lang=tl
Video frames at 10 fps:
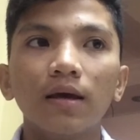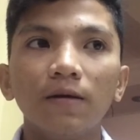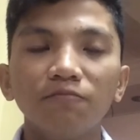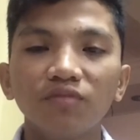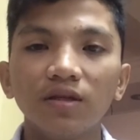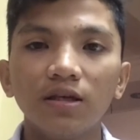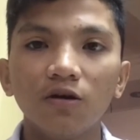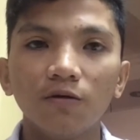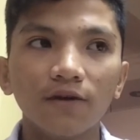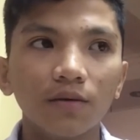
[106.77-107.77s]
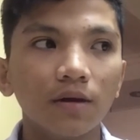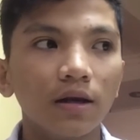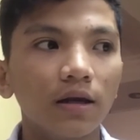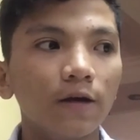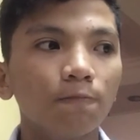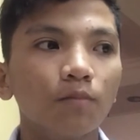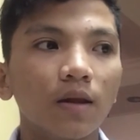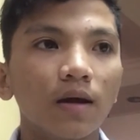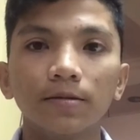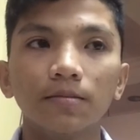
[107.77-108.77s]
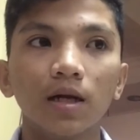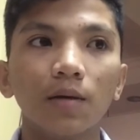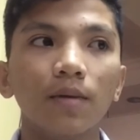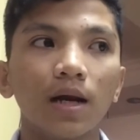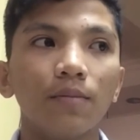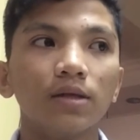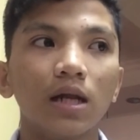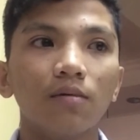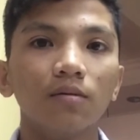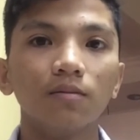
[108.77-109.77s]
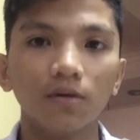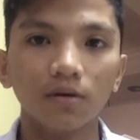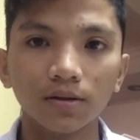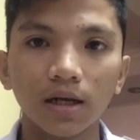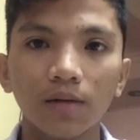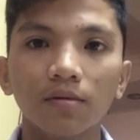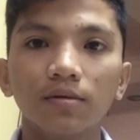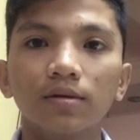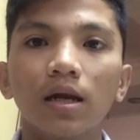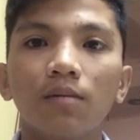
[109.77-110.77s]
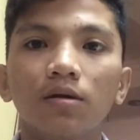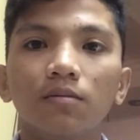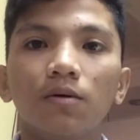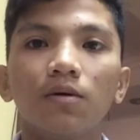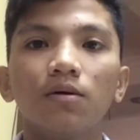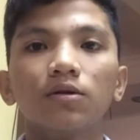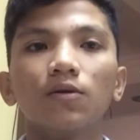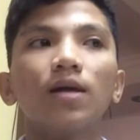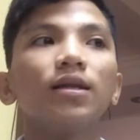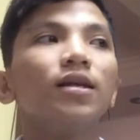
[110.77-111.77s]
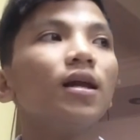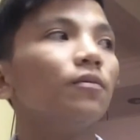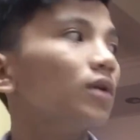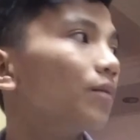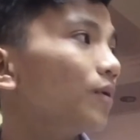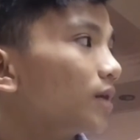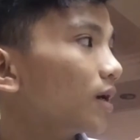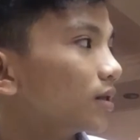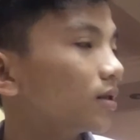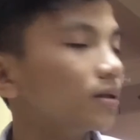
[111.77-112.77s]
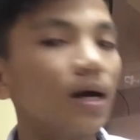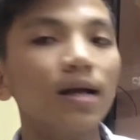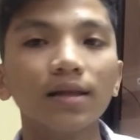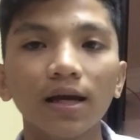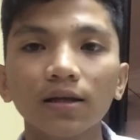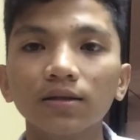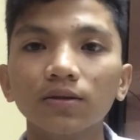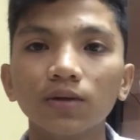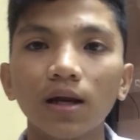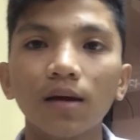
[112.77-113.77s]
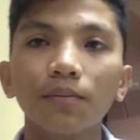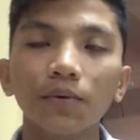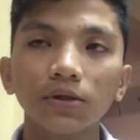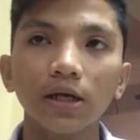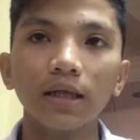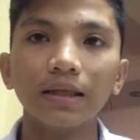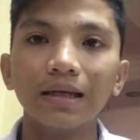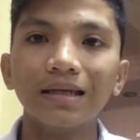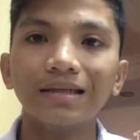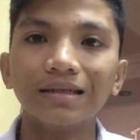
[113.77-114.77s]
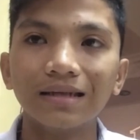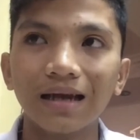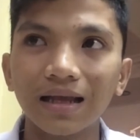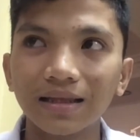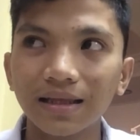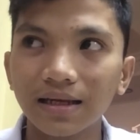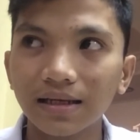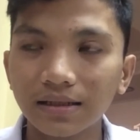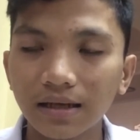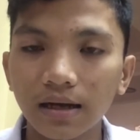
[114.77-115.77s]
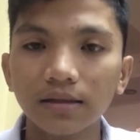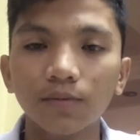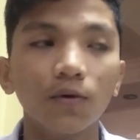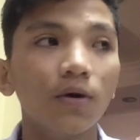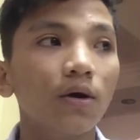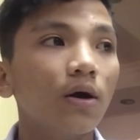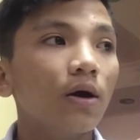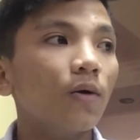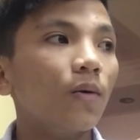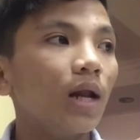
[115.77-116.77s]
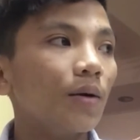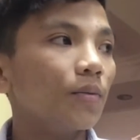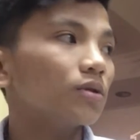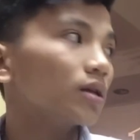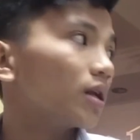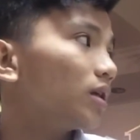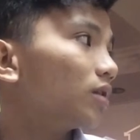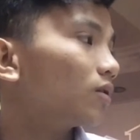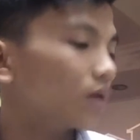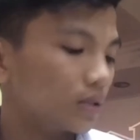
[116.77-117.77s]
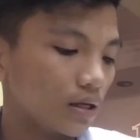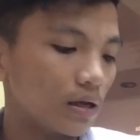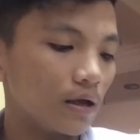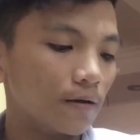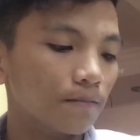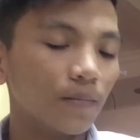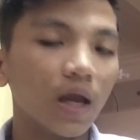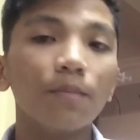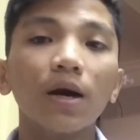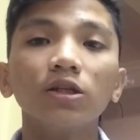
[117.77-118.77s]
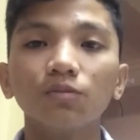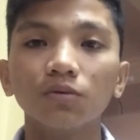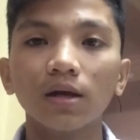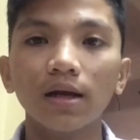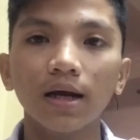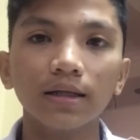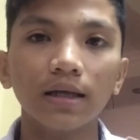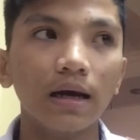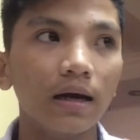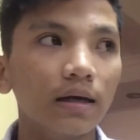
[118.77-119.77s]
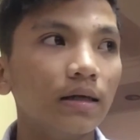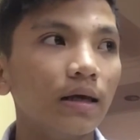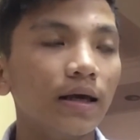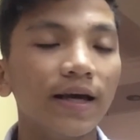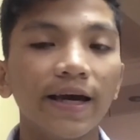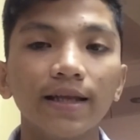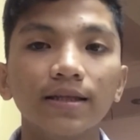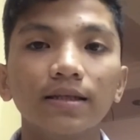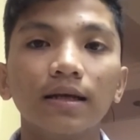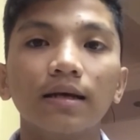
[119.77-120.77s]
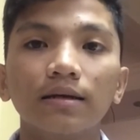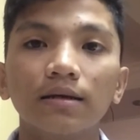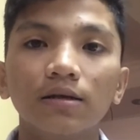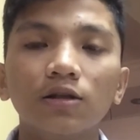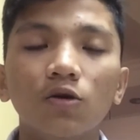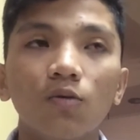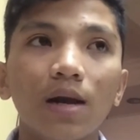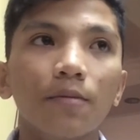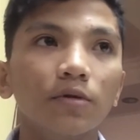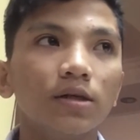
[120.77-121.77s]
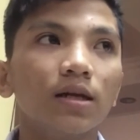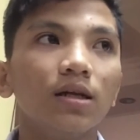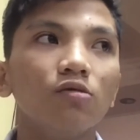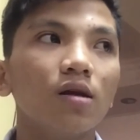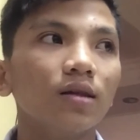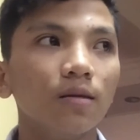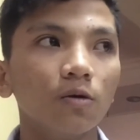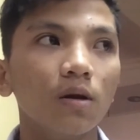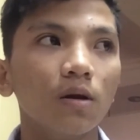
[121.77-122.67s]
MPDO family. Maraming maraming salamat po. Salamat, salamat po. So, antayin na lang po namin si antayin ko na lang po si Ate Riz, Ate Risa kasi po wala po sila dito kasi ang pasok po talaga nila 8. So wala po po sila dito. Antayin